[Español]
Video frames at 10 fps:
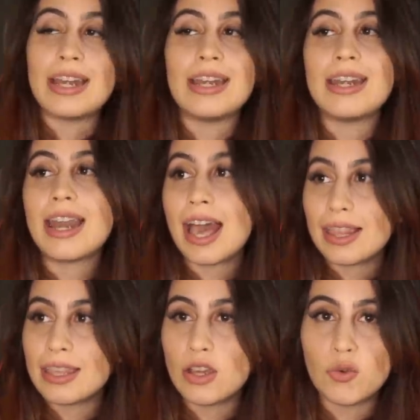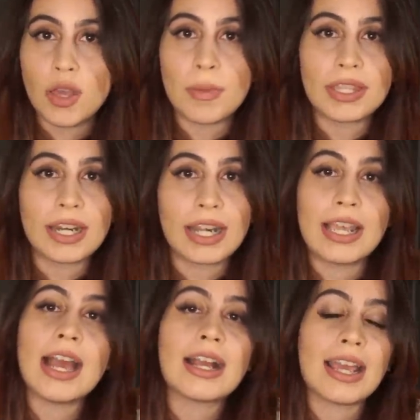Nadie obviamente
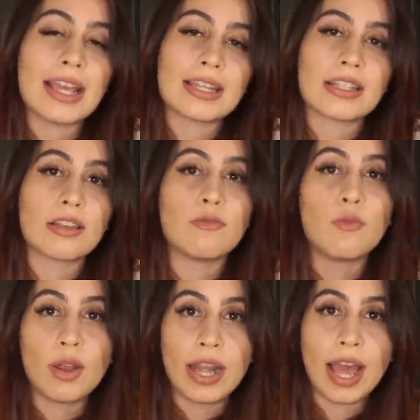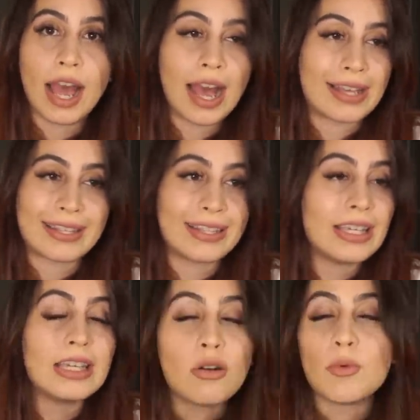creía que ella se fuera
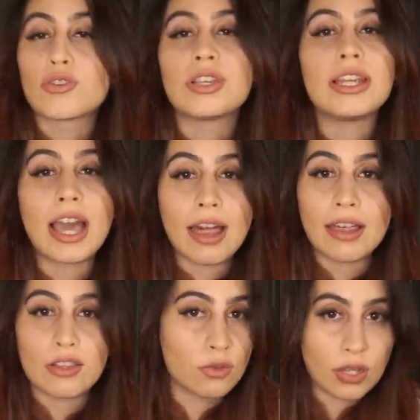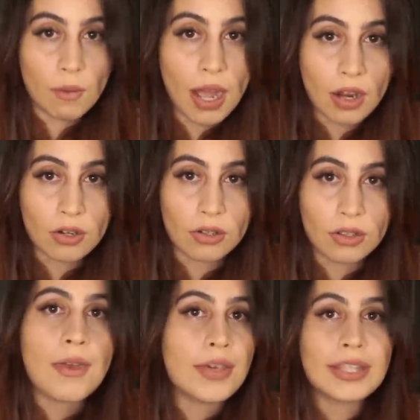así como si nada de su trabajo.
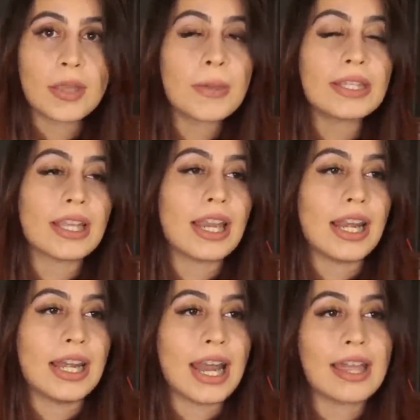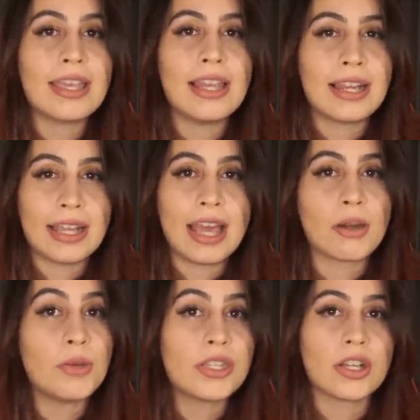Evidentemente nadie le
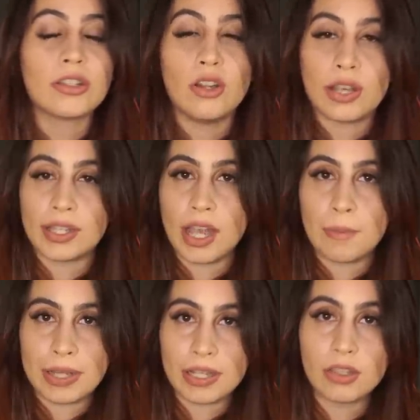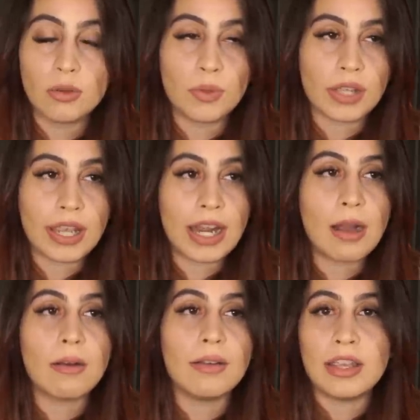creía a Richard lo que estaba pasando pasando porque
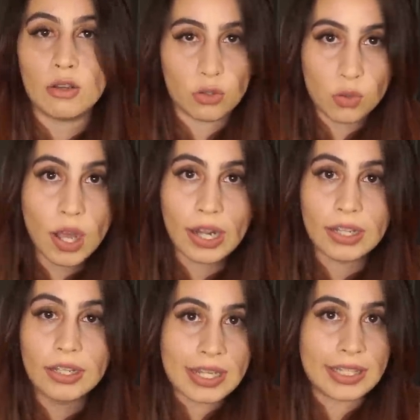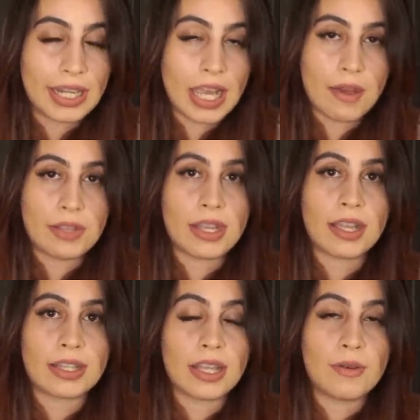era inusual. Ella tenía que
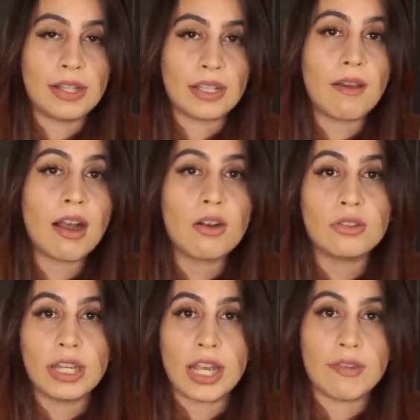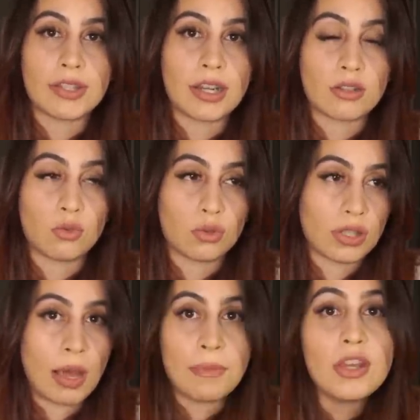avisar que se iba del trabajo, tenía que avisar a sus
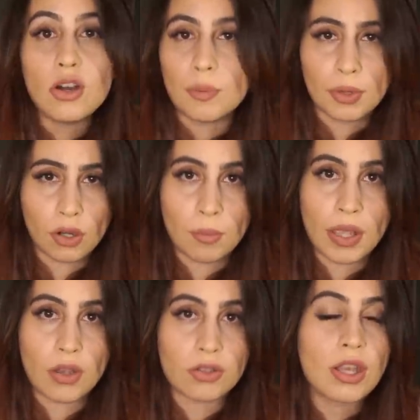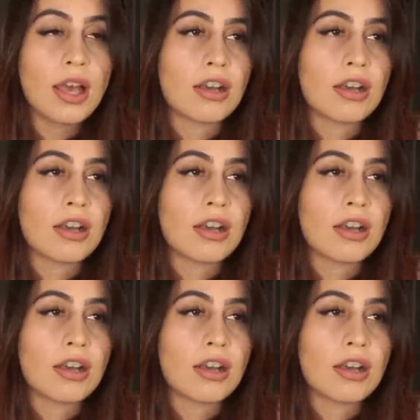amigos por lo menos.